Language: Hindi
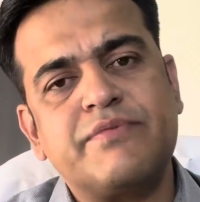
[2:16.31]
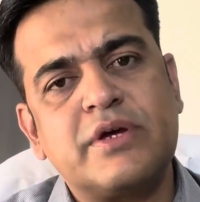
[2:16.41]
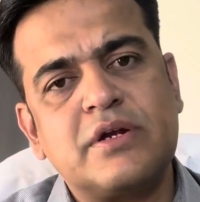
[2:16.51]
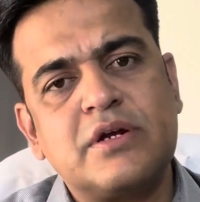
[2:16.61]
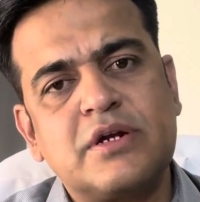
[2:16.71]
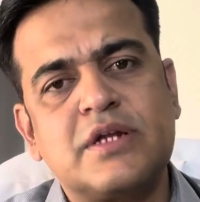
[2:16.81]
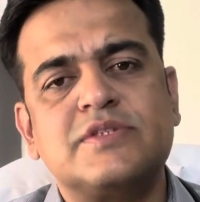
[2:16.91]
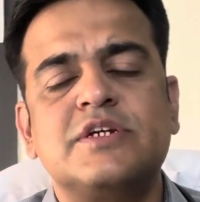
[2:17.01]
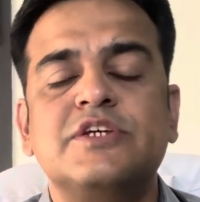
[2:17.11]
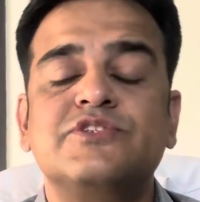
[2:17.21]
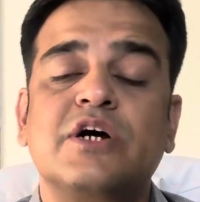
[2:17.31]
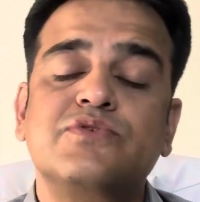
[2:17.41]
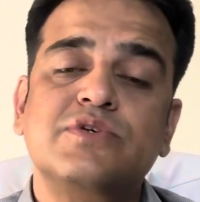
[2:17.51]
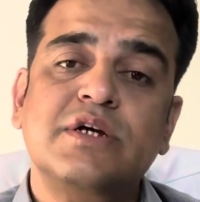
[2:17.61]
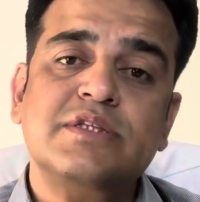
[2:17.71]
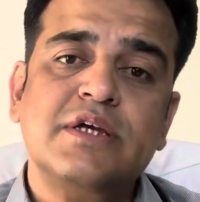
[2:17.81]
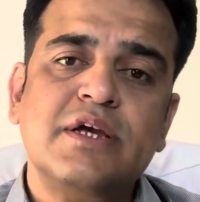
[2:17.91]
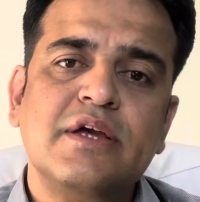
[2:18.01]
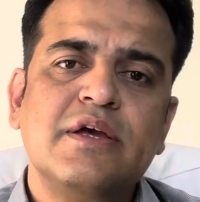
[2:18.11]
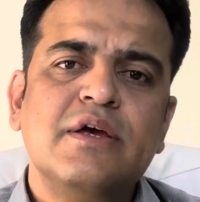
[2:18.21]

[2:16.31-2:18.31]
फिर टच से डिस्चार्ज हो जाते हैं